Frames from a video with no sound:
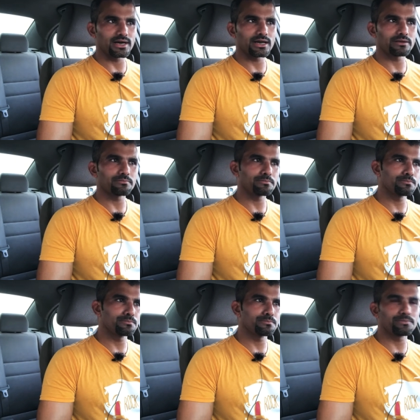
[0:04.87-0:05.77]
আর
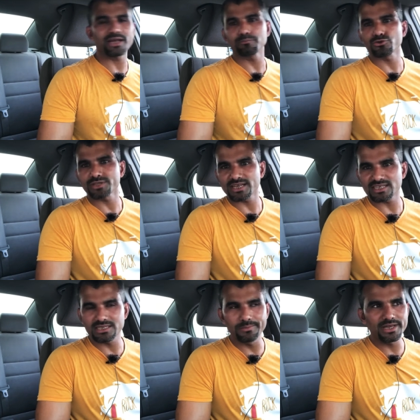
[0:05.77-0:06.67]
প্রায় প্রত্যেকটা
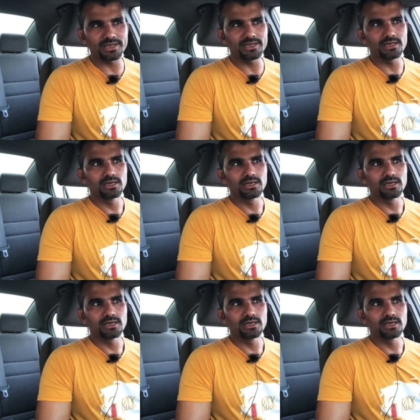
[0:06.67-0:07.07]
জিমেরই